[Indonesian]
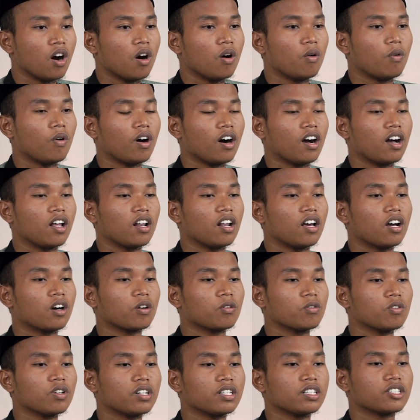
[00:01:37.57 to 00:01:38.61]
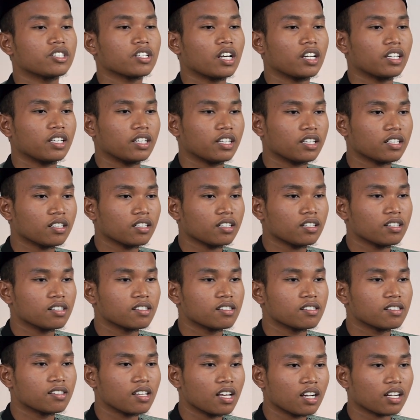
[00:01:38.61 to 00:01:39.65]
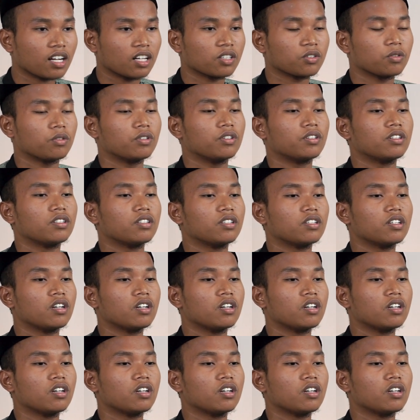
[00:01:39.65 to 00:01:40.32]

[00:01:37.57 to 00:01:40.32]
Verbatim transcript: wa ala kulli syai'in zakatun